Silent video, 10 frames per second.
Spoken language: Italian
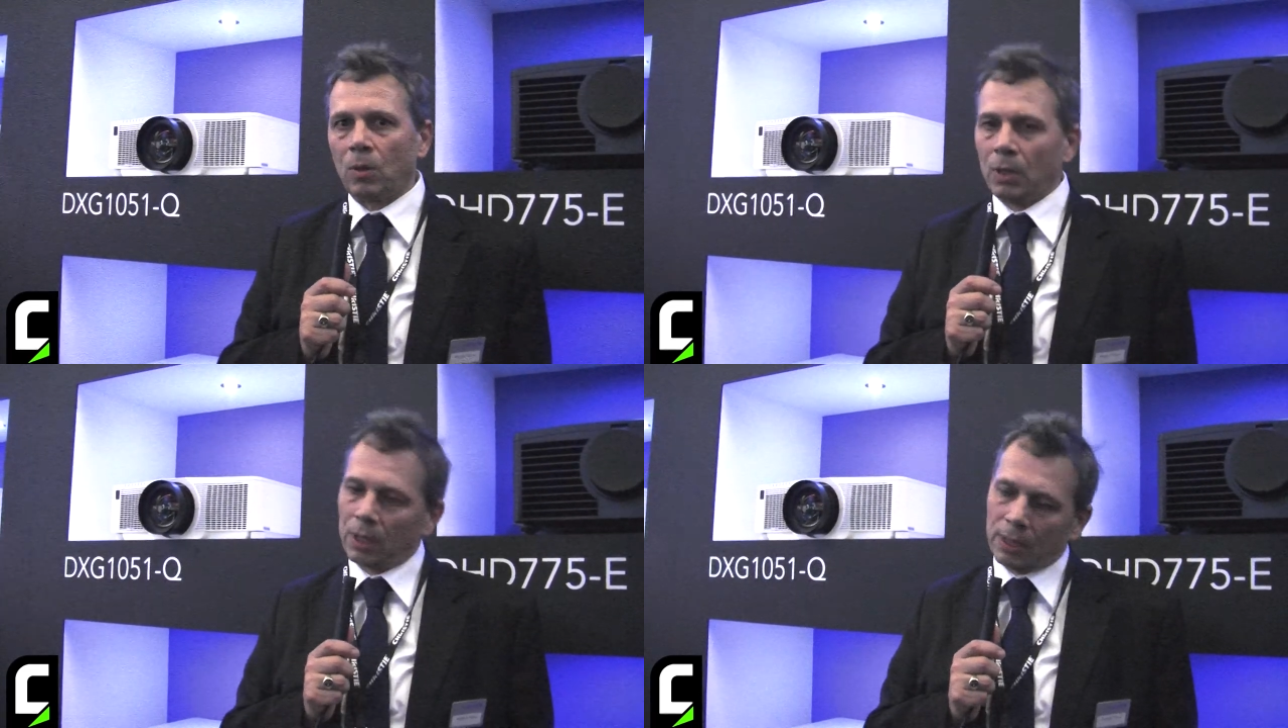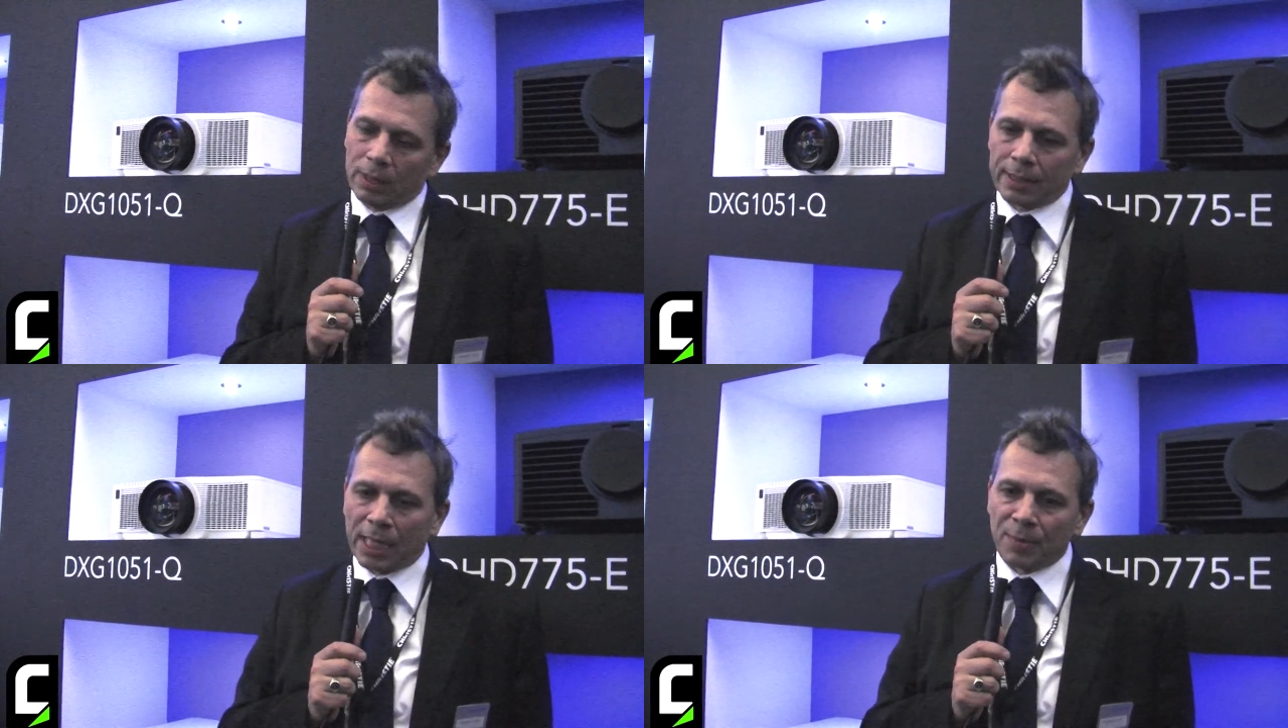eh,
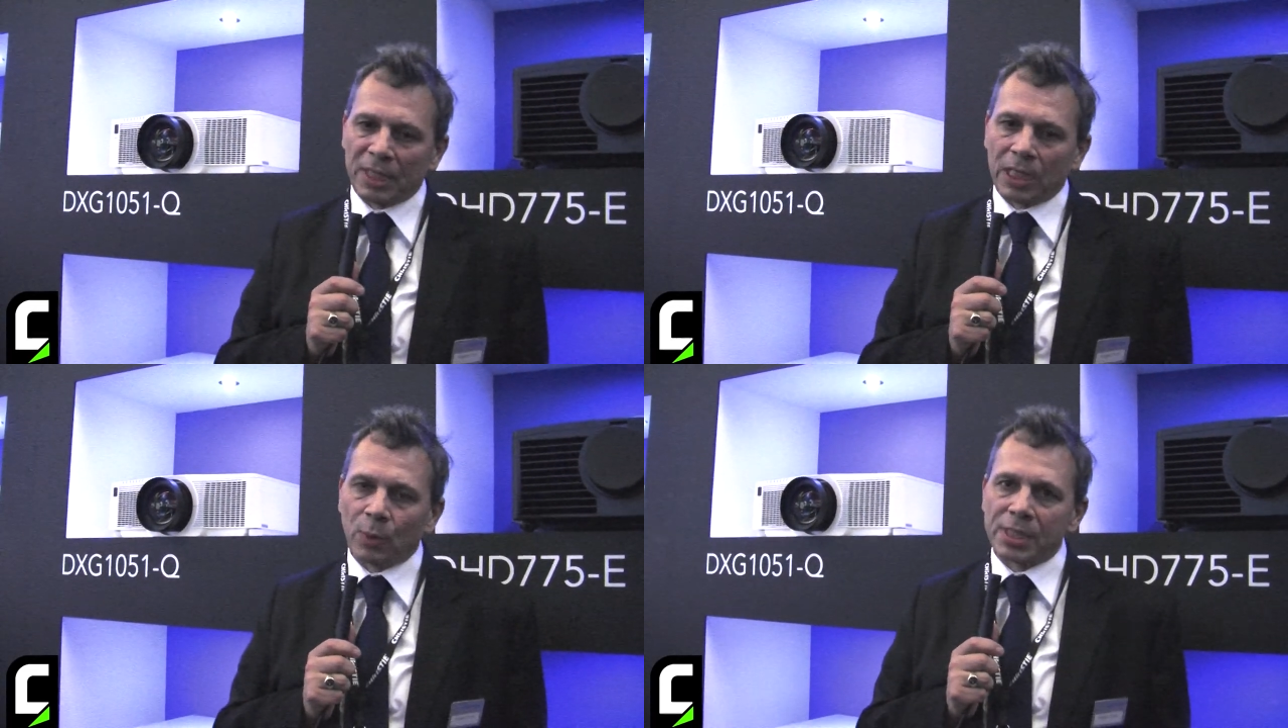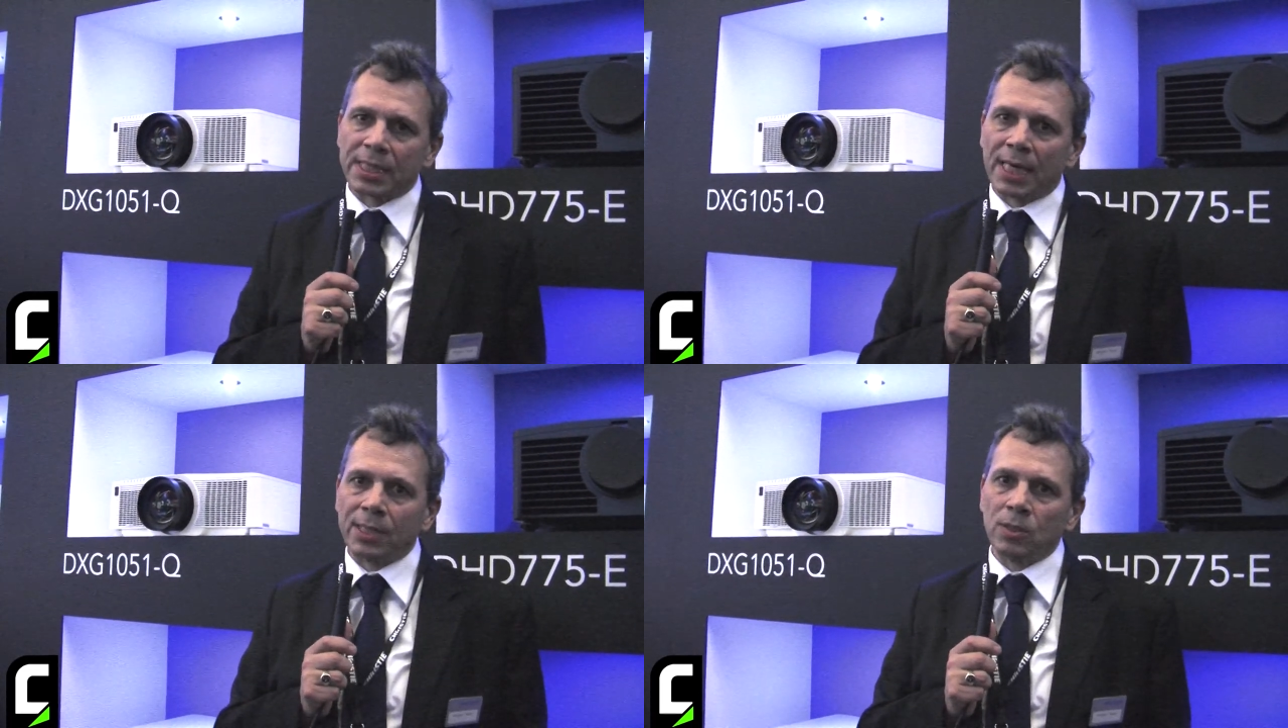il termine di
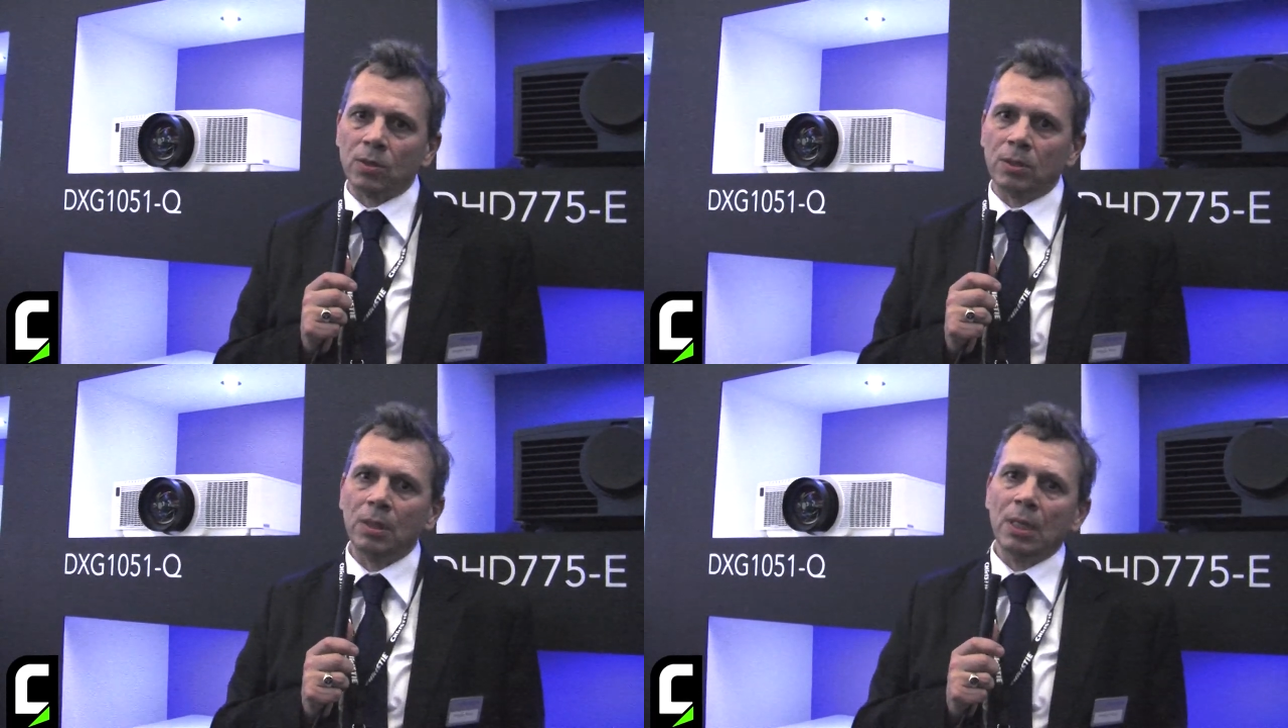quest'anno,